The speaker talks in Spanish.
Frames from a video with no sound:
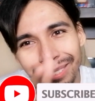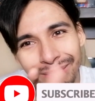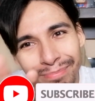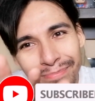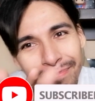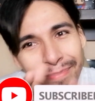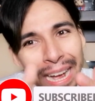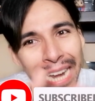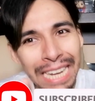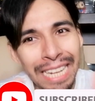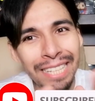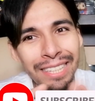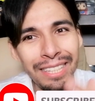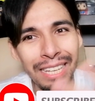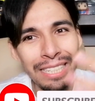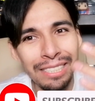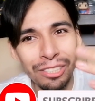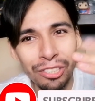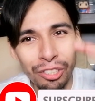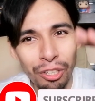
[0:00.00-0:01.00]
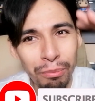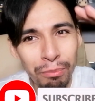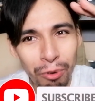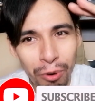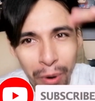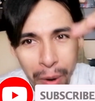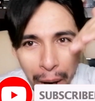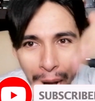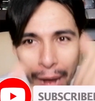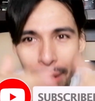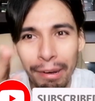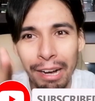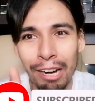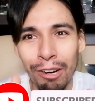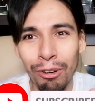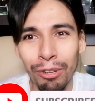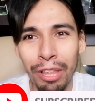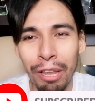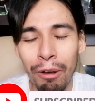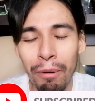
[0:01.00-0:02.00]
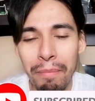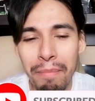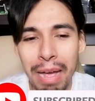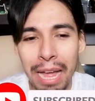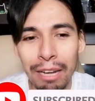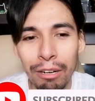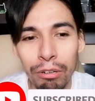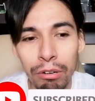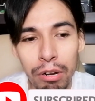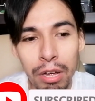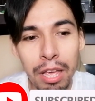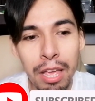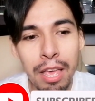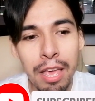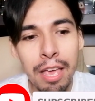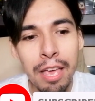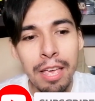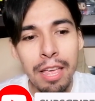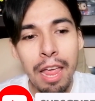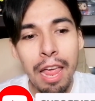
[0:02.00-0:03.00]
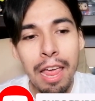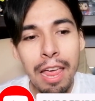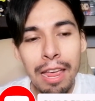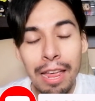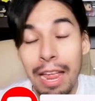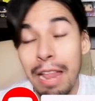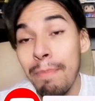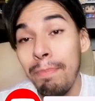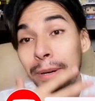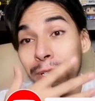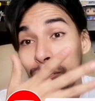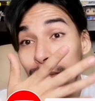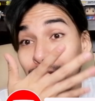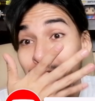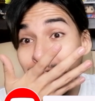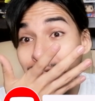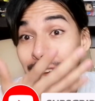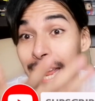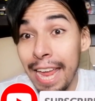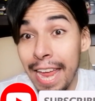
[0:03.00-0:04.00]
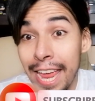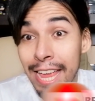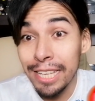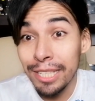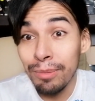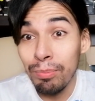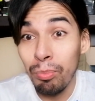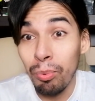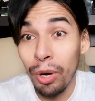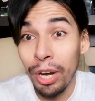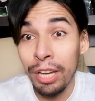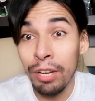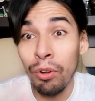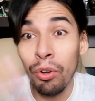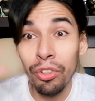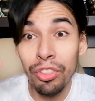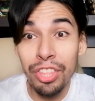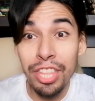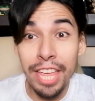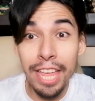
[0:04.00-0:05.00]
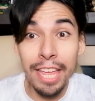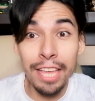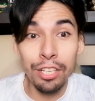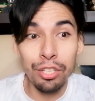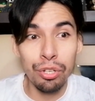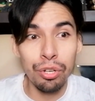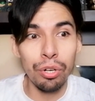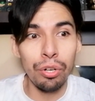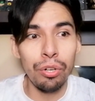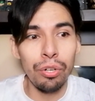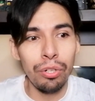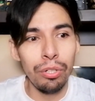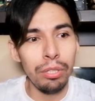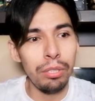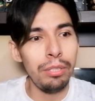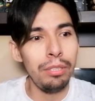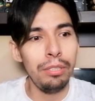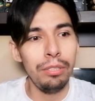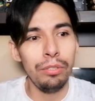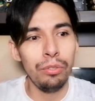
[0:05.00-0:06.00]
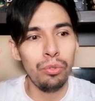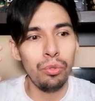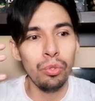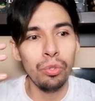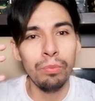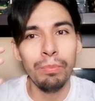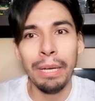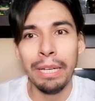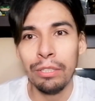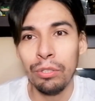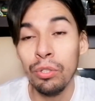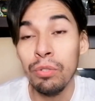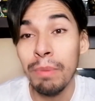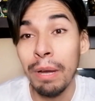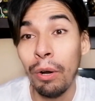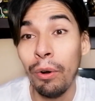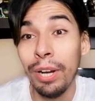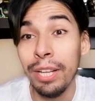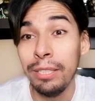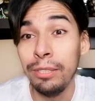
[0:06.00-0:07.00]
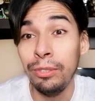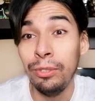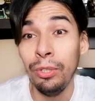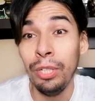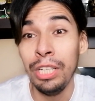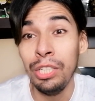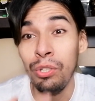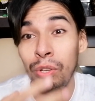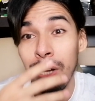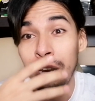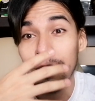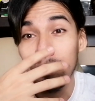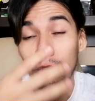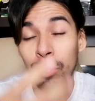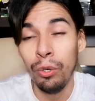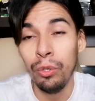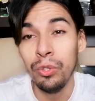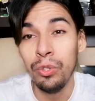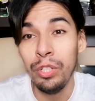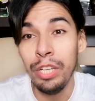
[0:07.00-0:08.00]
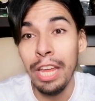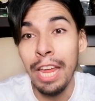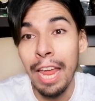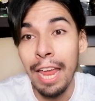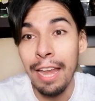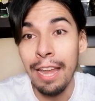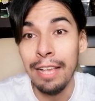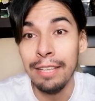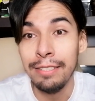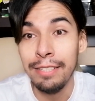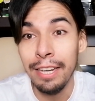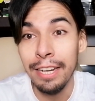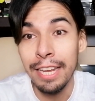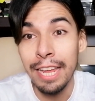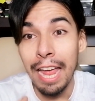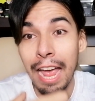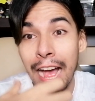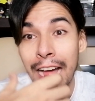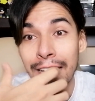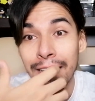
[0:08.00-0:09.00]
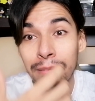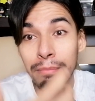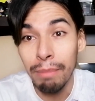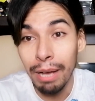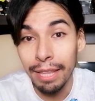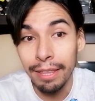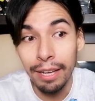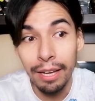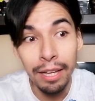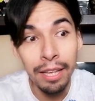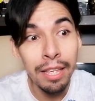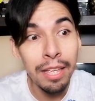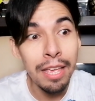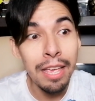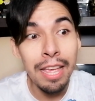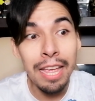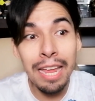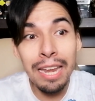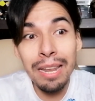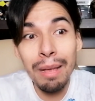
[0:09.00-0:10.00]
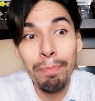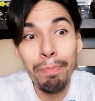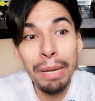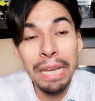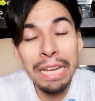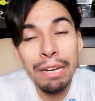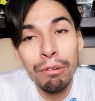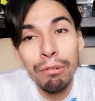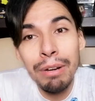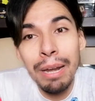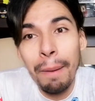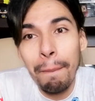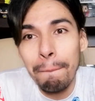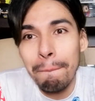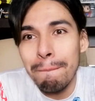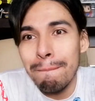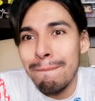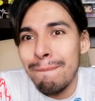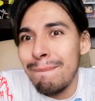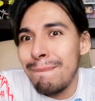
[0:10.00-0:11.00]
es malita, es como abajo de lo malo. Eh, el personaje es bueno, de hecho, sus, sus, mejores historias yo las conocí en la serie animada. En la película,